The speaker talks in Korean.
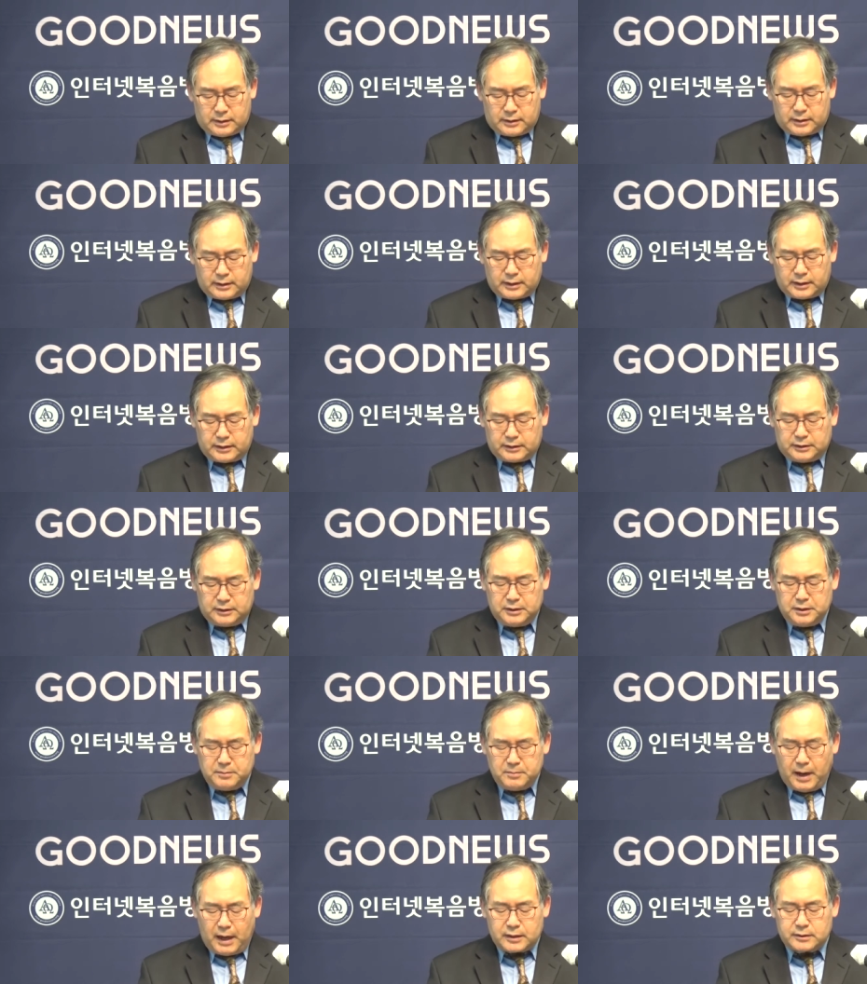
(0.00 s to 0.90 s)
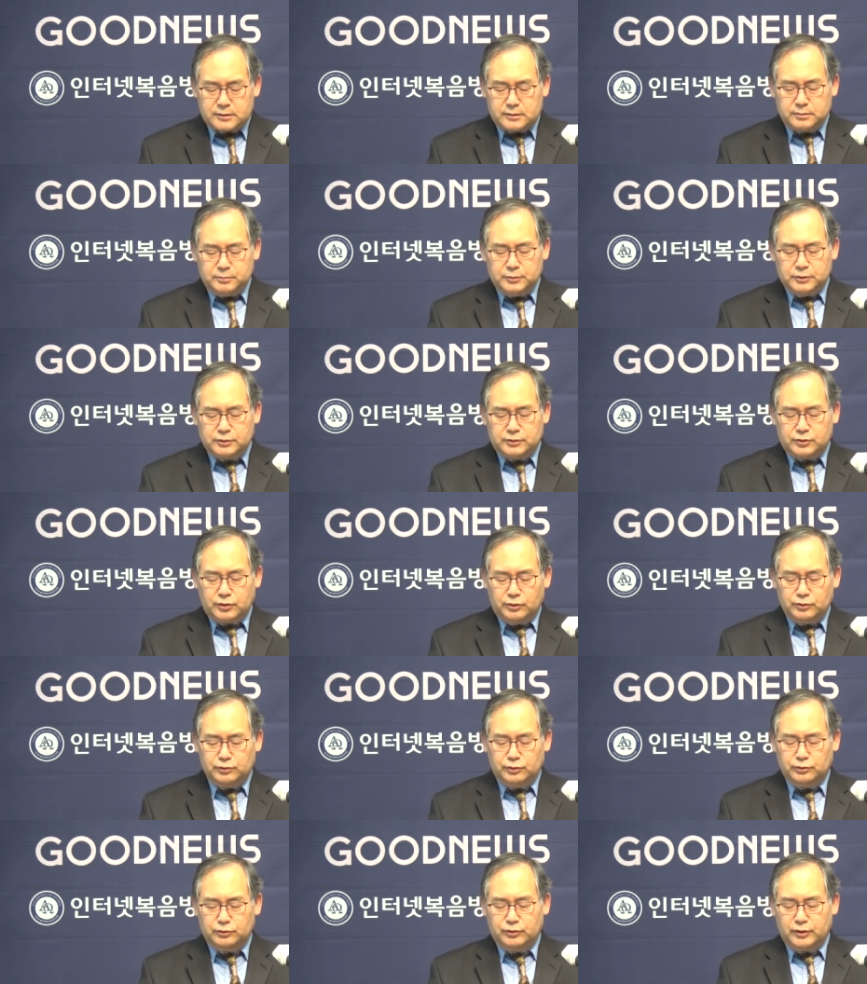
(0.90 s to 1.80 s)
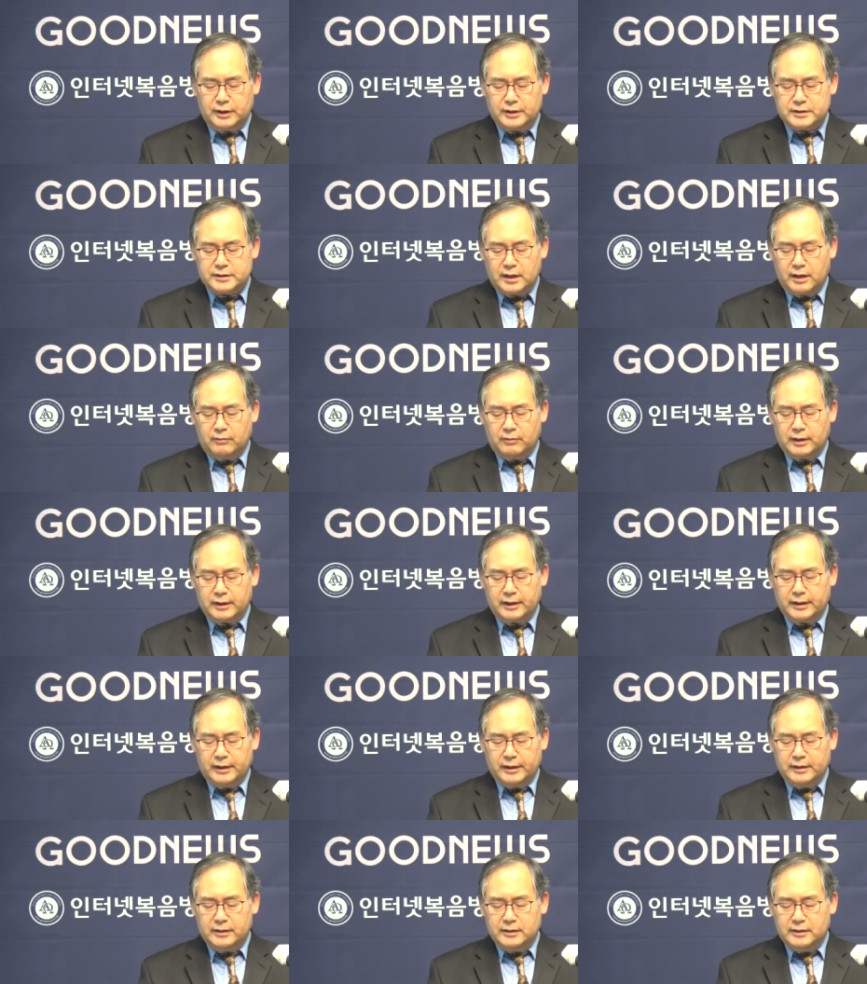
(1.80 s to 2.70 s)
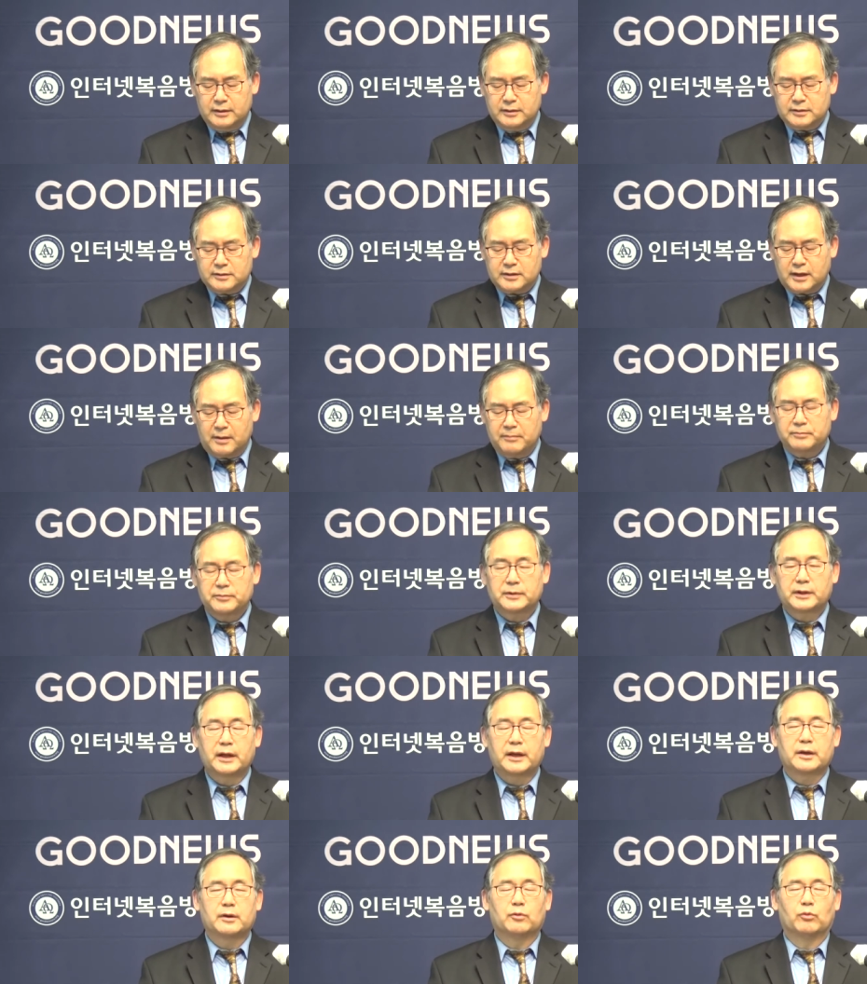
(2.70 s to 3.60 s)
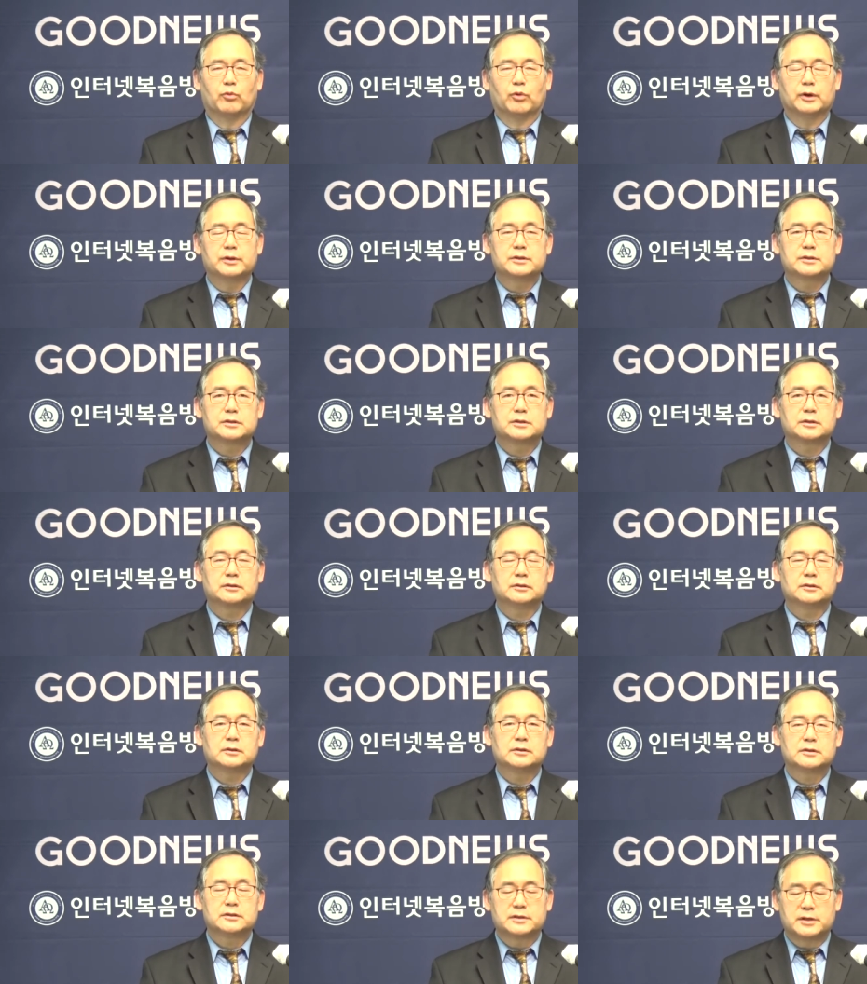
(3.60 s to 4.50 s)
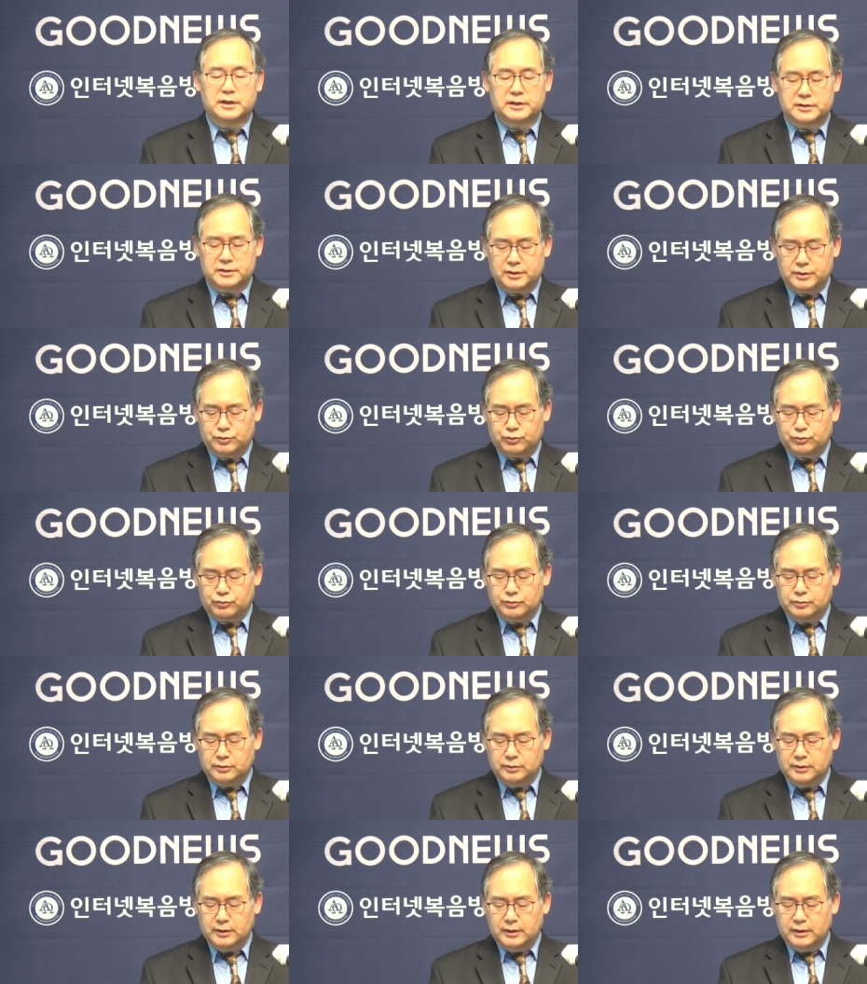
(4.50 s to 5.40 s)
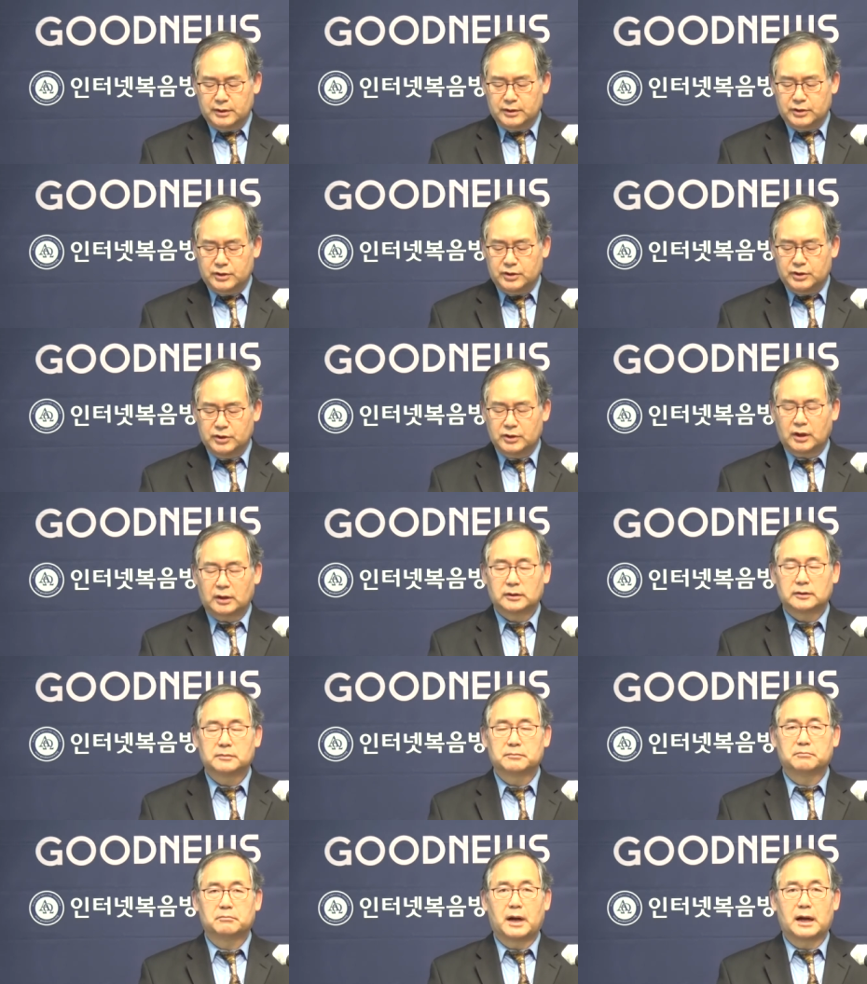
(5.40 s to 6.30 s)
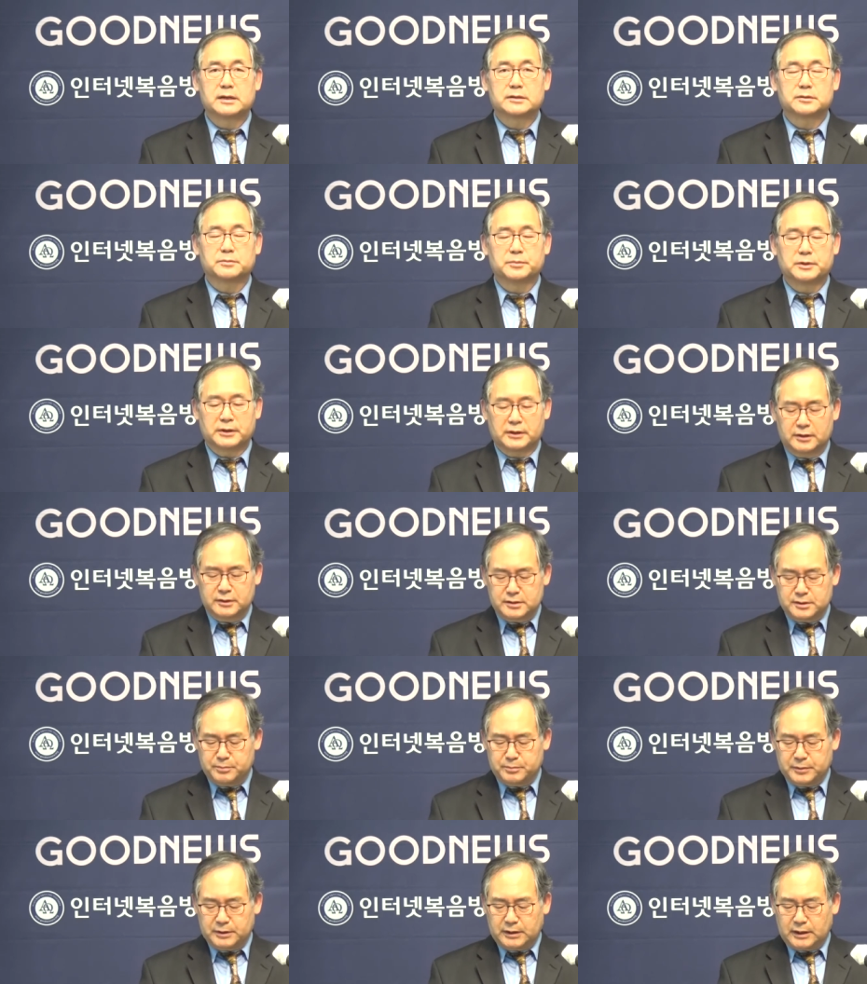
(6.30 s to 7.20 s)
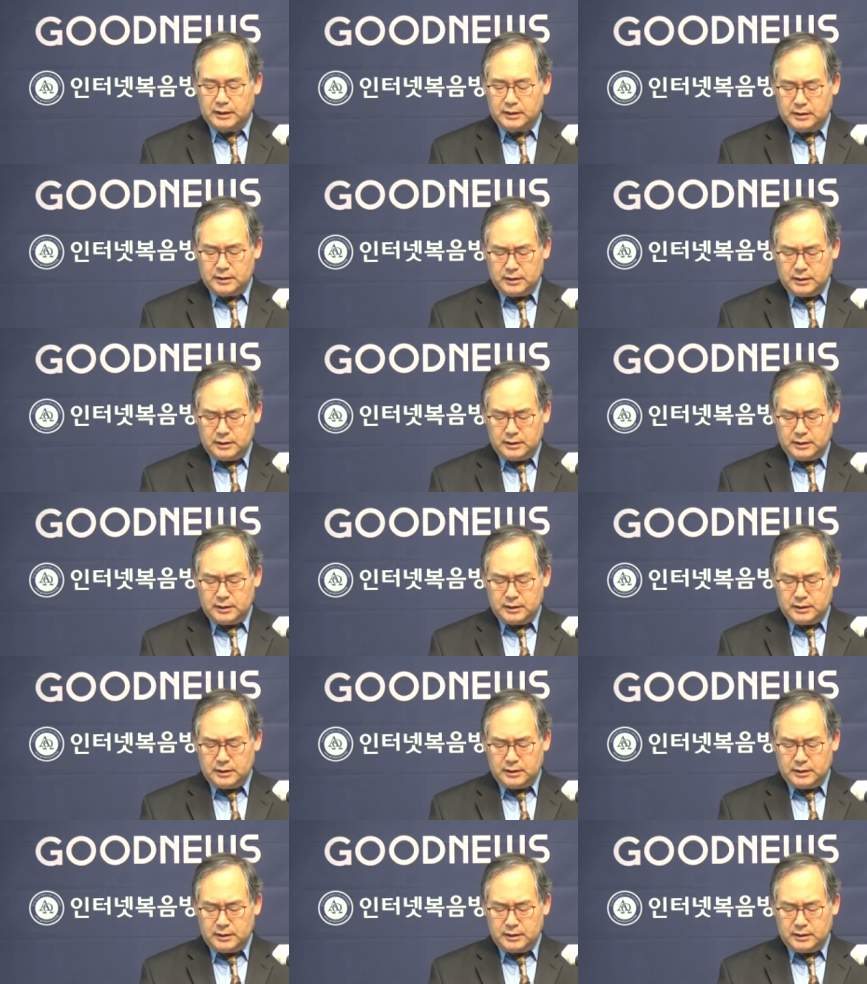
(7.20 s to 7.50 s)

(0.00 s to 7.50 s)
예, 이 말씀은 성도들의 생활에 3대 원칙을 제시해주는 귀한 말씀인 것입니다.